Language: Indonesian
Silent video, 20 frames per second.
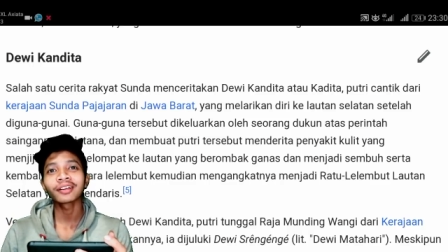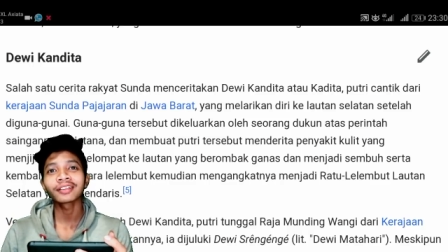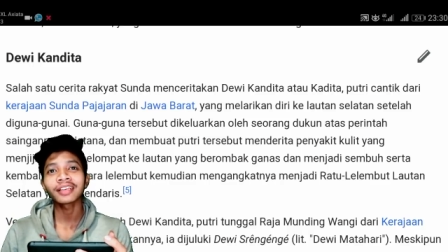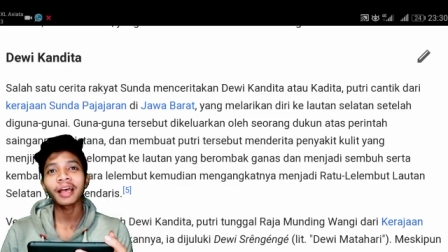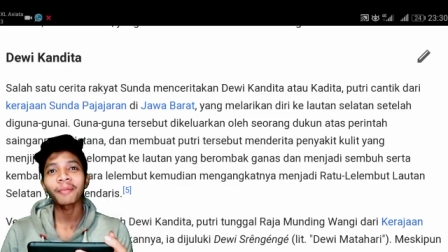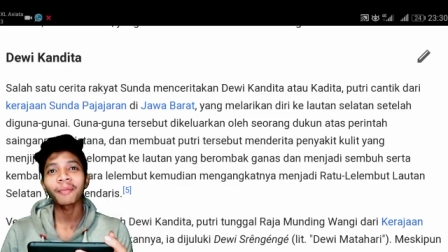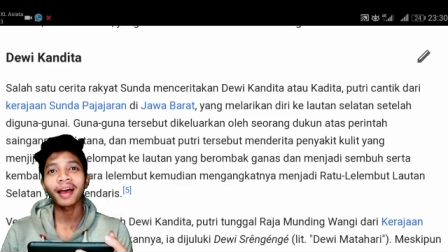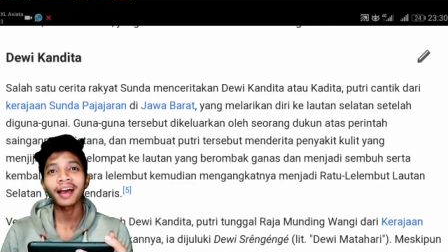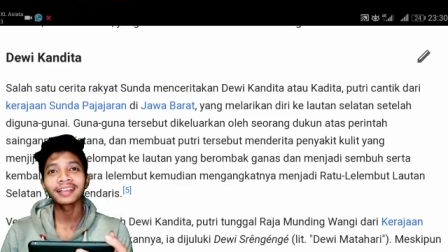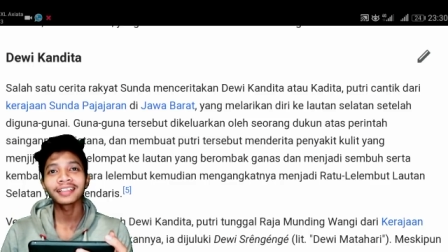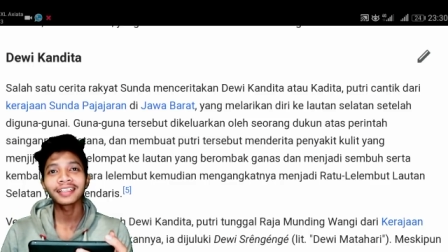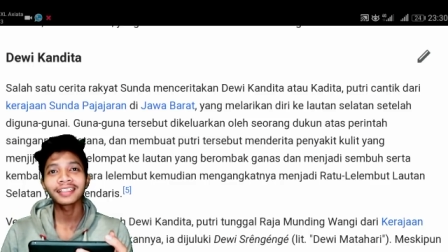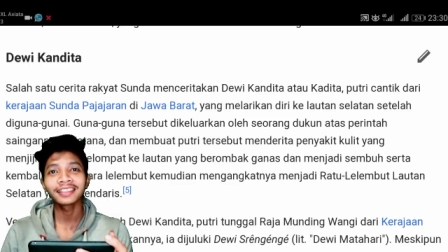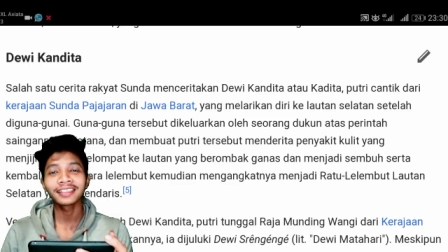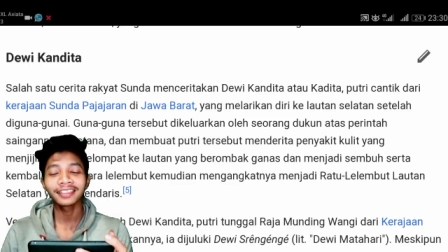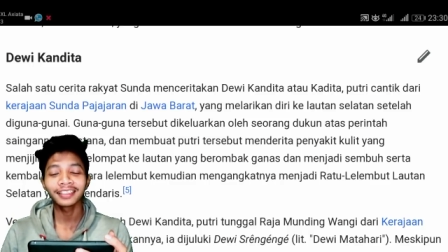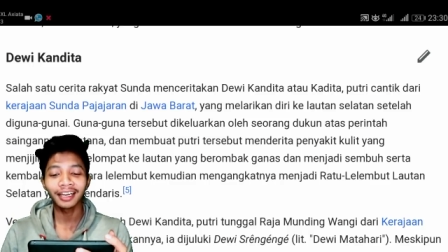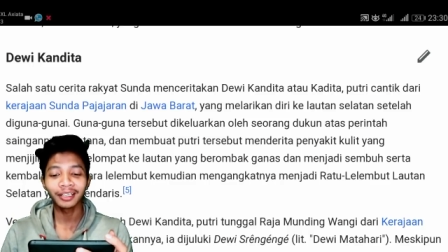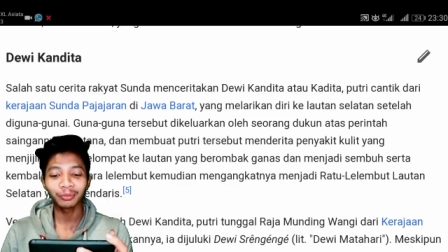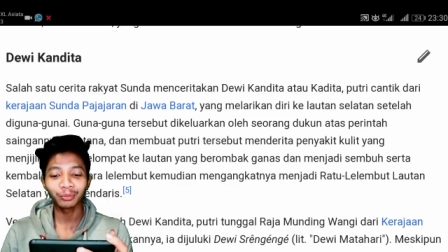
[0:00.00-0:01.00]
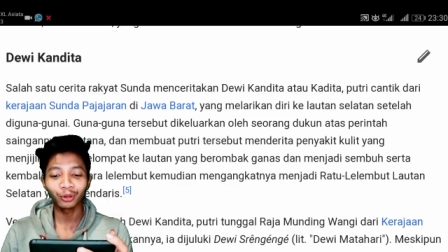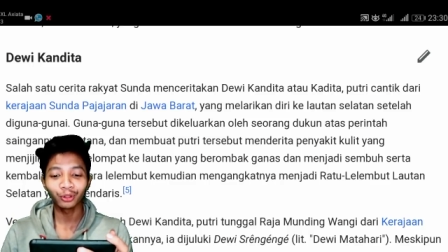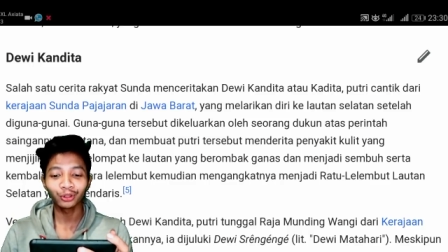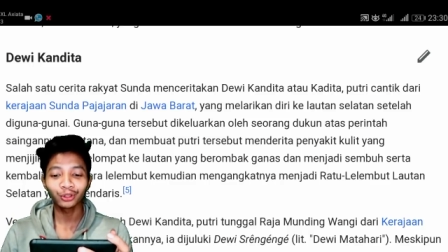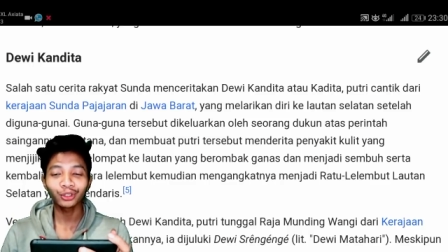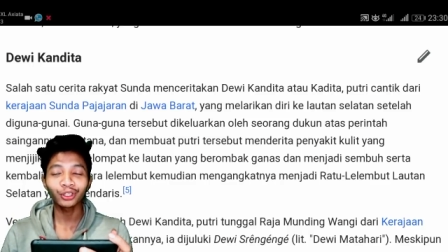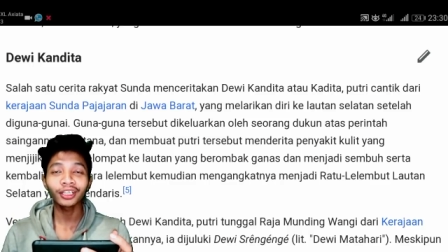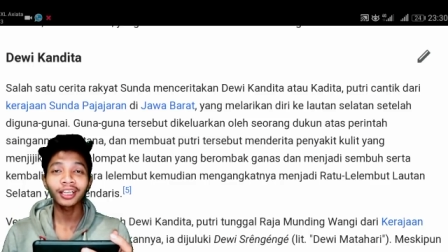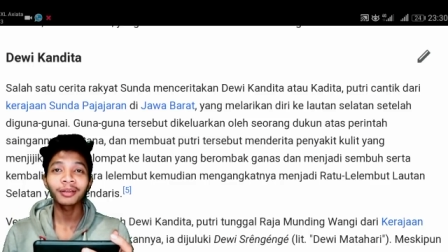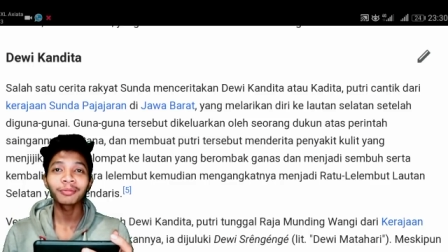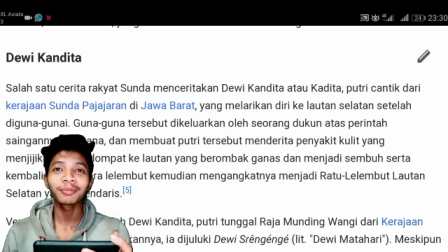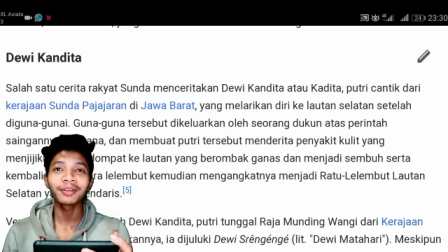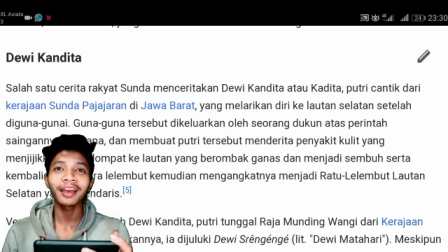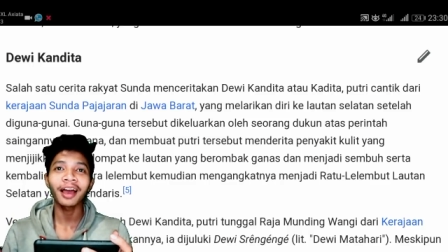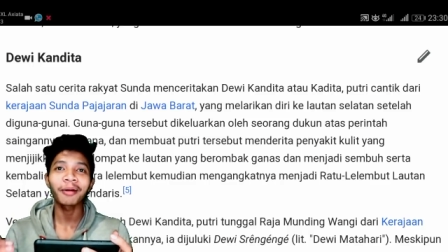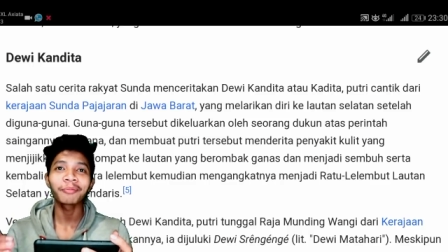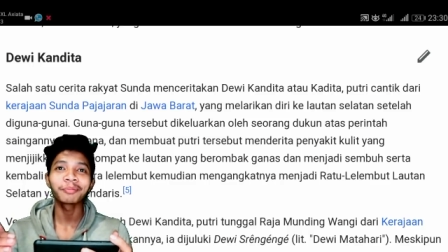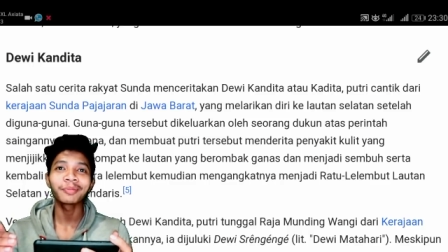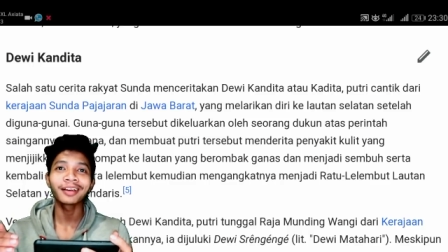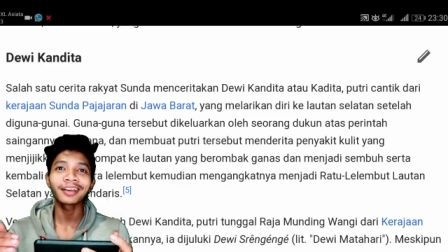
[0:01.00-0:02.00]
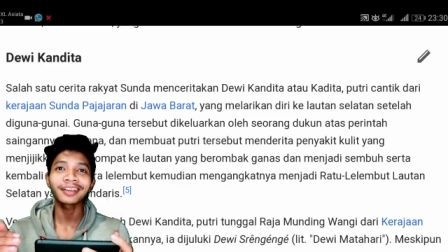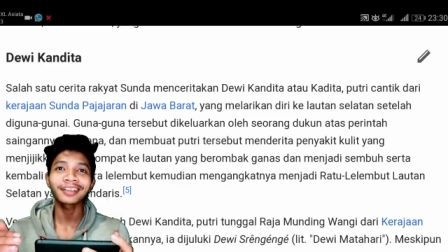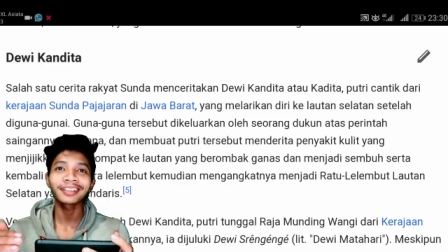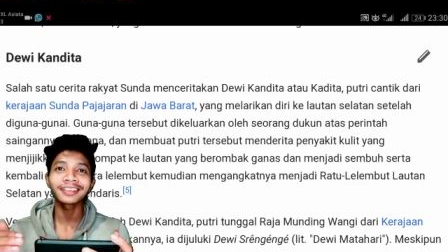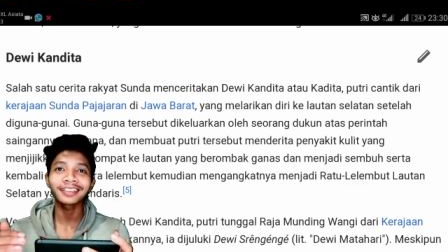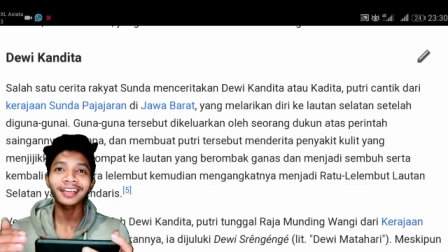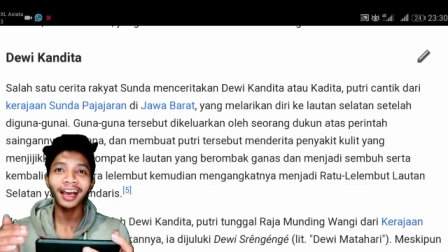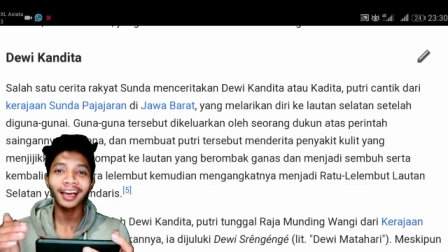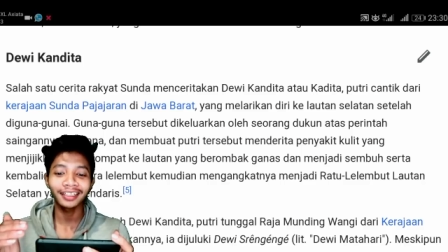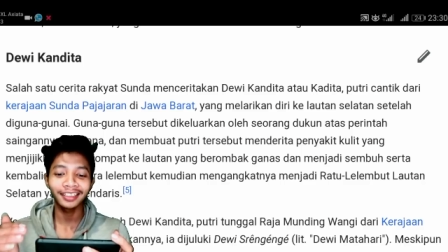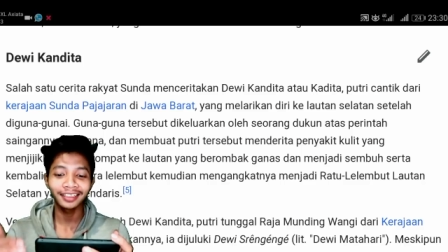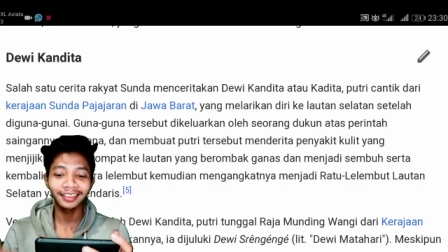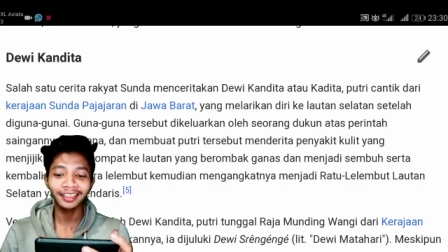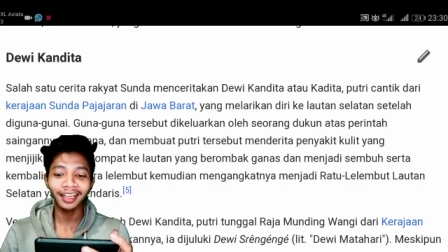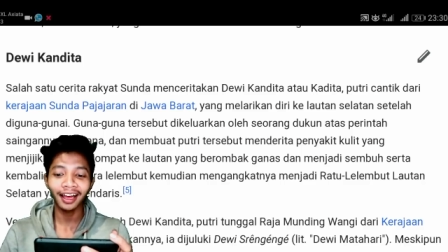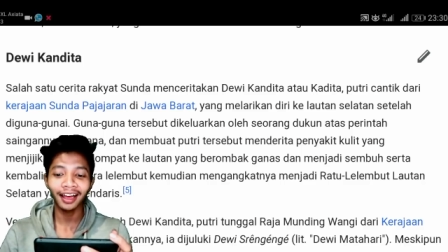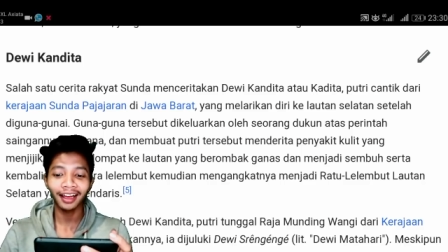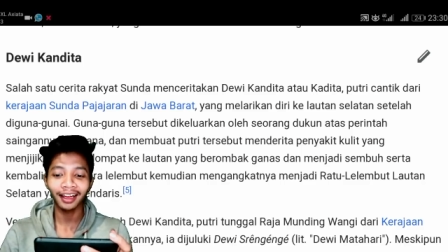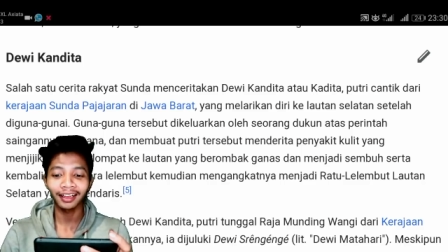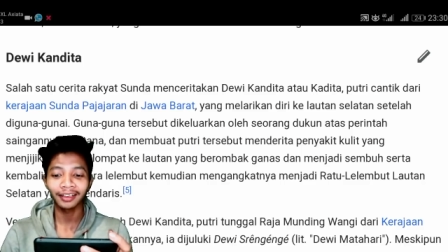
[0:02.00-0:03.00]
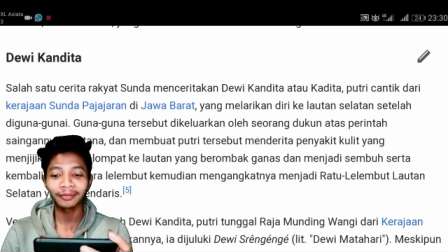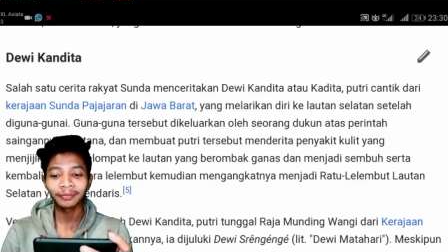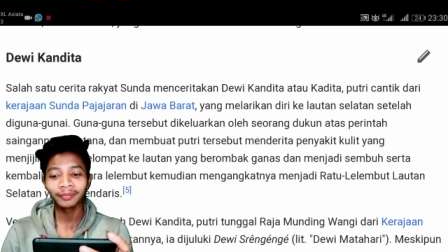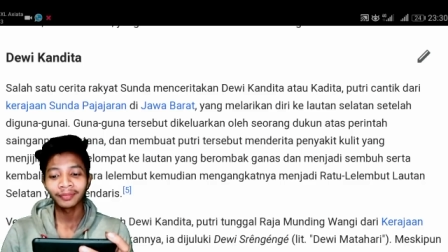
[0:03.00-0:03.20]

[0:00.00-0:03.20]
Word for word: sama aja sih dan Monton lebih ambil ke Kadita.